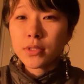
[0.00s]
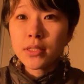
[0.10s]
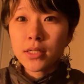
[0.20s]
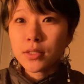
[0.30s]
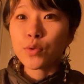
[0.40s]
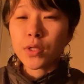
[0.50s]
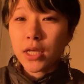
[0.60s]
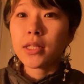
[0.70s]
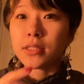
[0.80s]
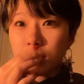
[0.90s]
全然すぐ
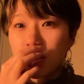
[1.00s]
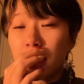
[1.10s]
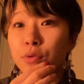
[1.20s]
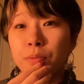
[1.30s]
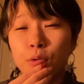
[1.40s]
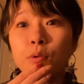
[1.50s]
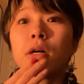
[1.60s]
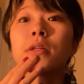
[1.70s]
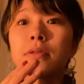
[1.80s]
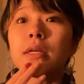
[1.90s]
消えたし、後にも残んな
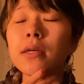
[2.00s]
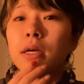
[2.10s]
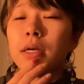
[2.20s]
かったのに、